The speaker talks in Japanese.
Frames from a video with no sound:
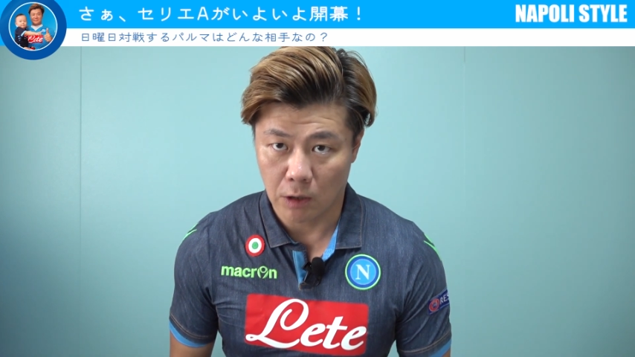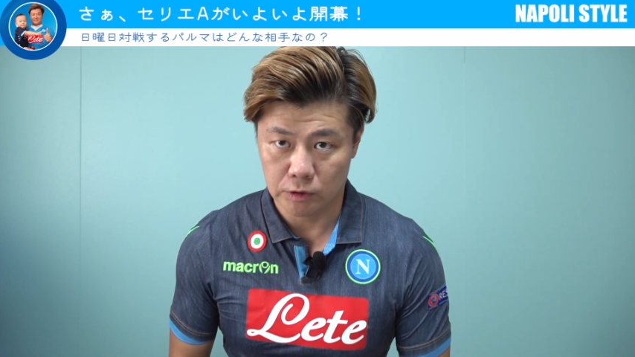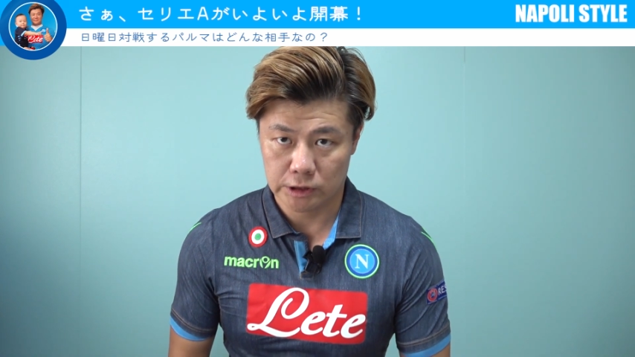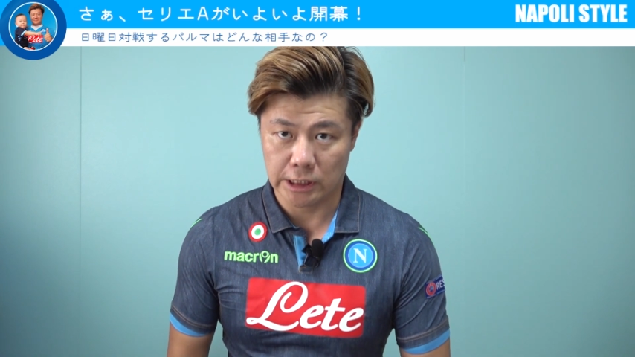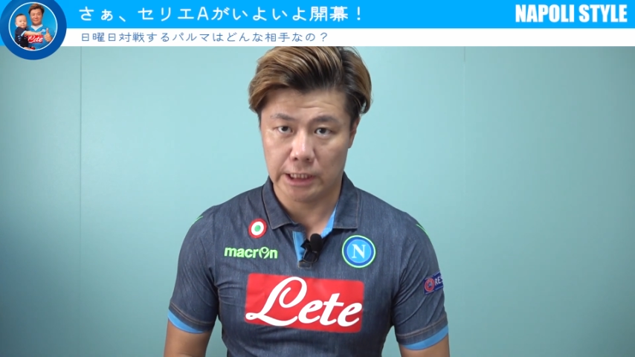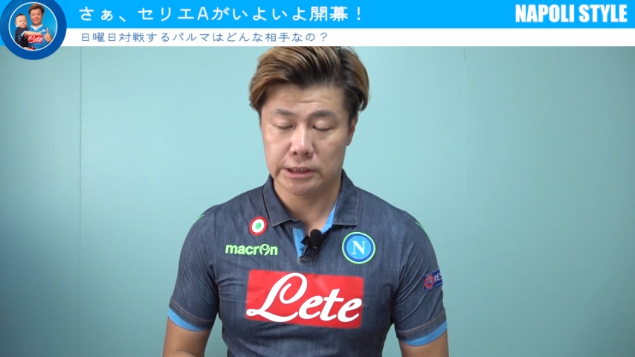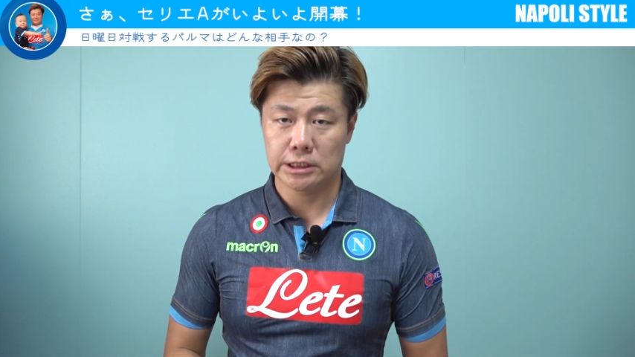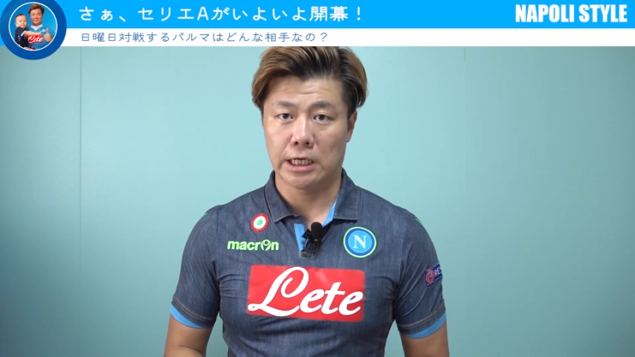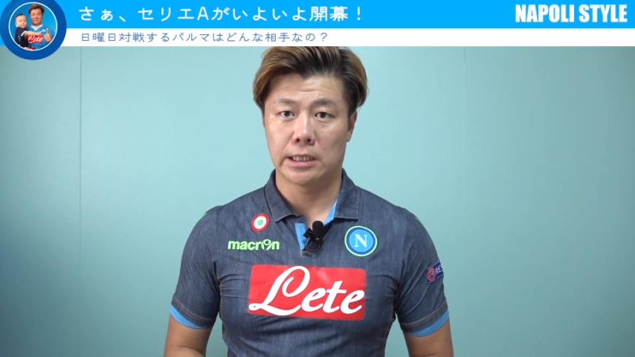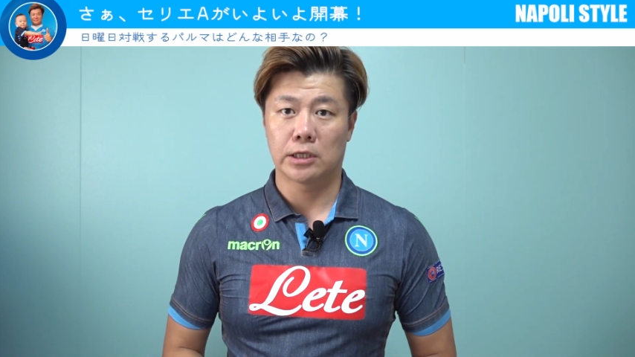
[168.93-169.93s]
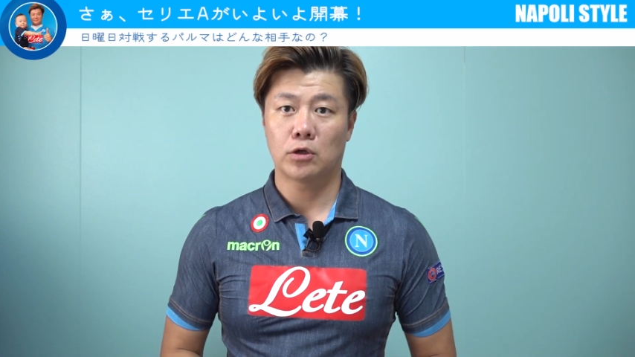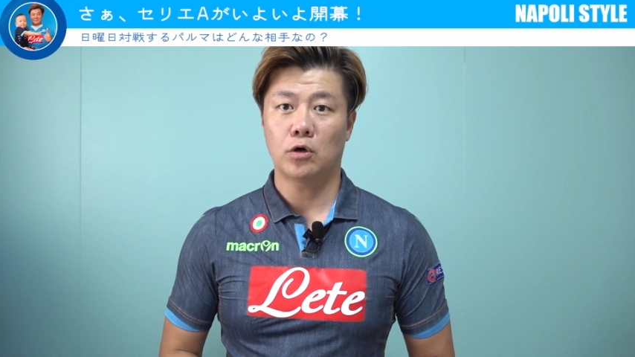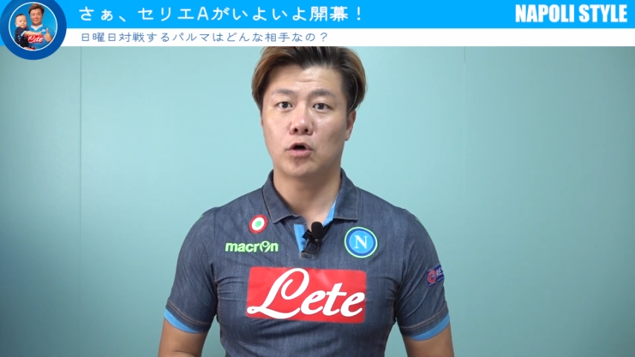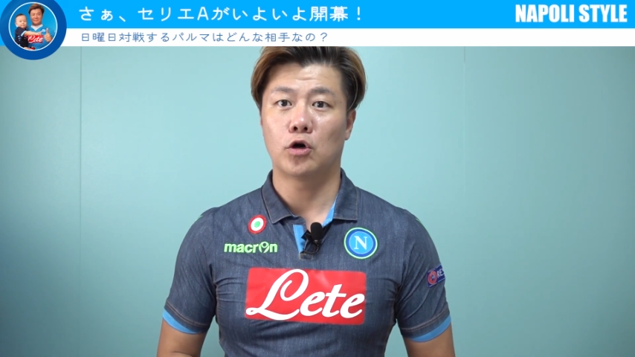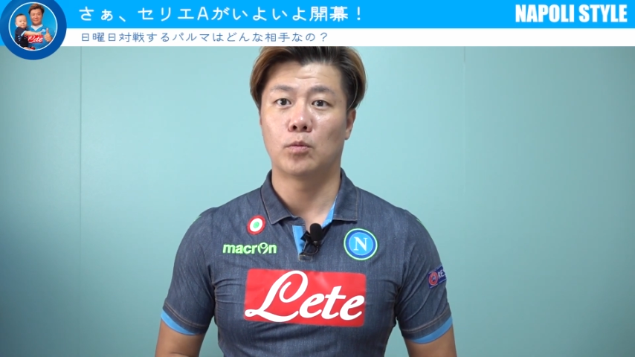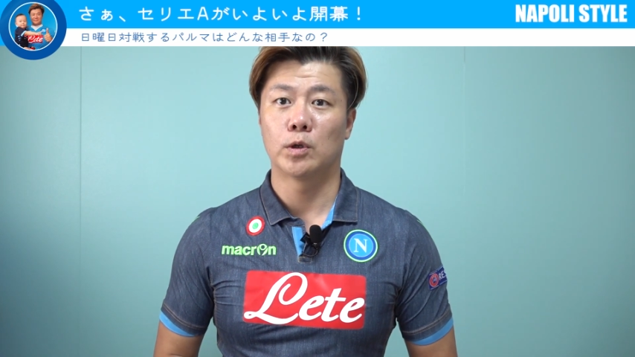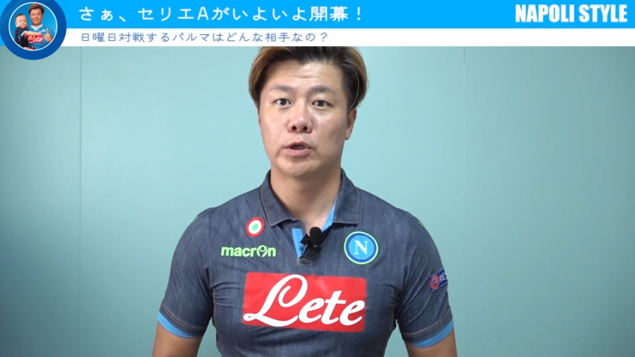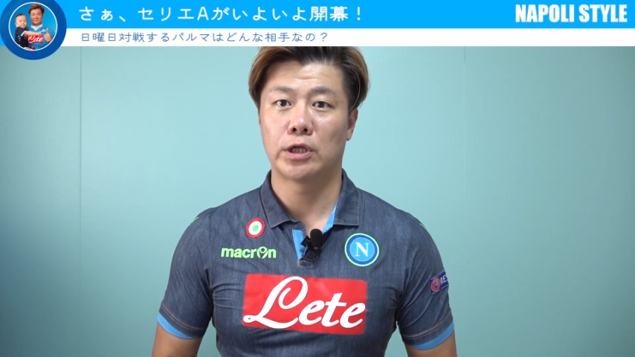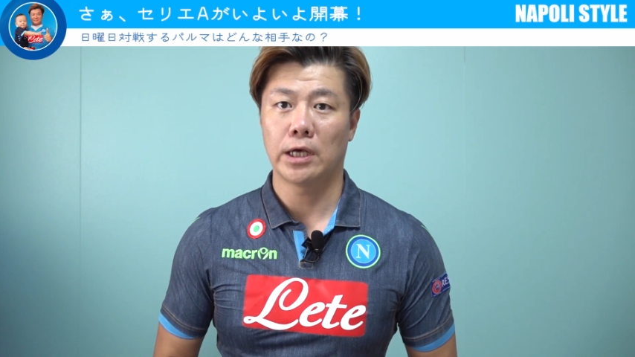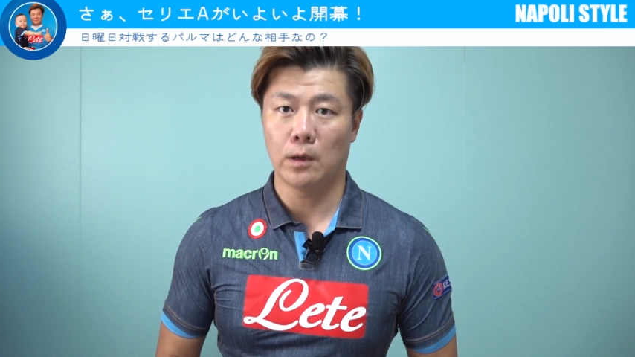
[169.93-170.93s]
お伝えしたいなと
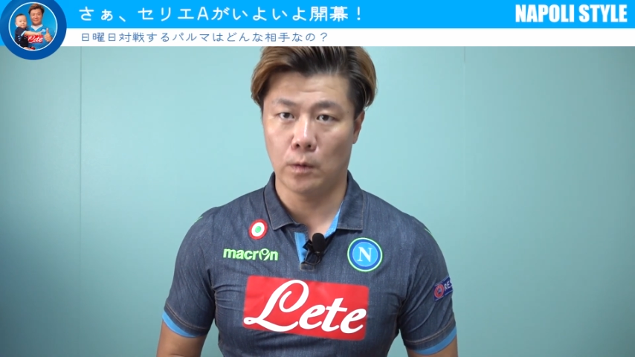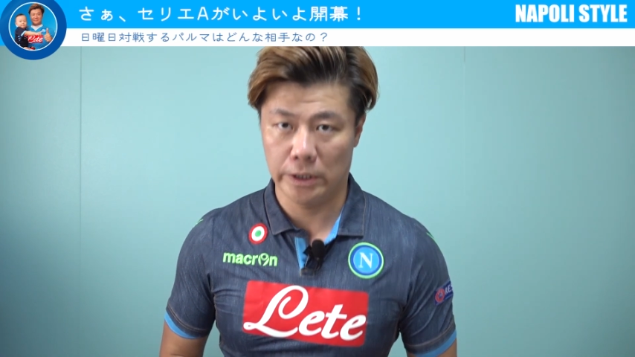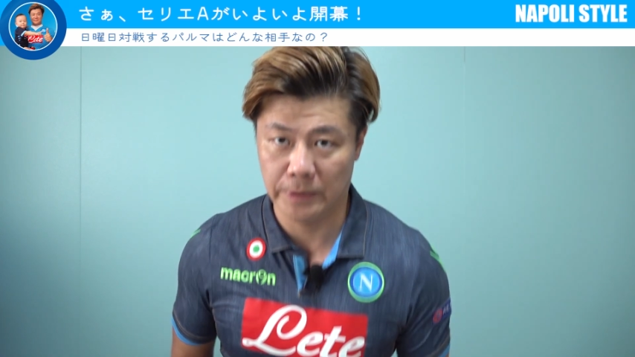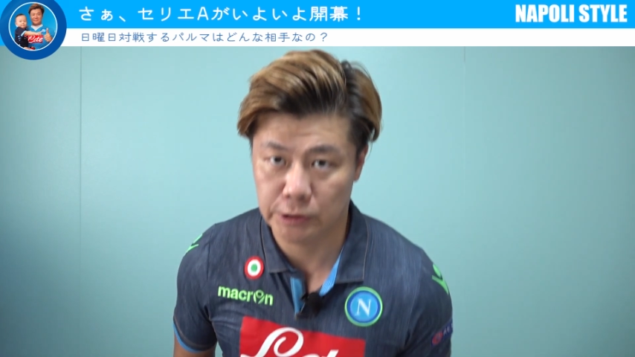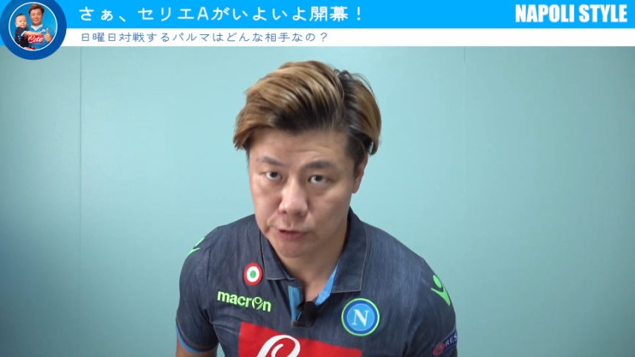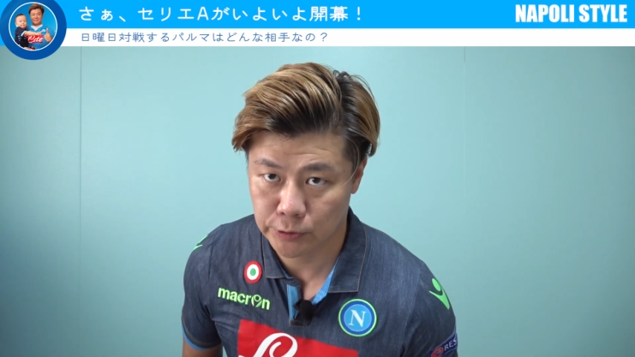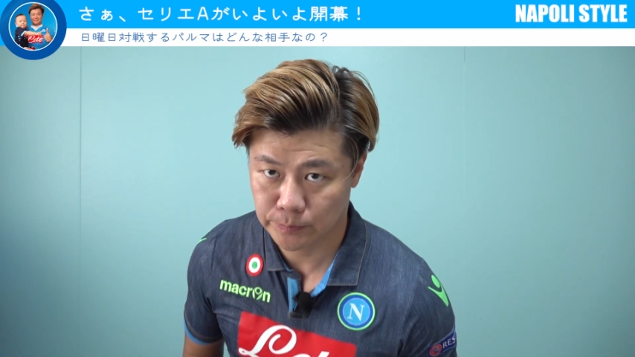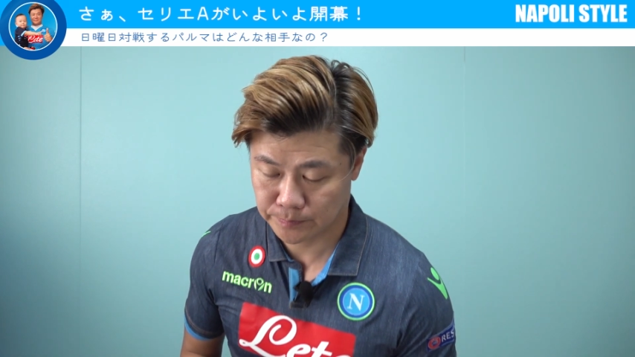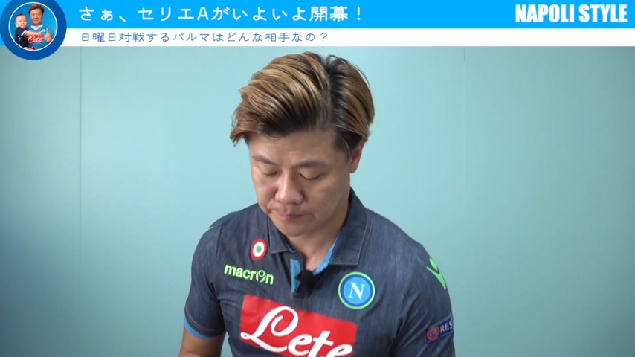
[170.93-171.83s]
思っております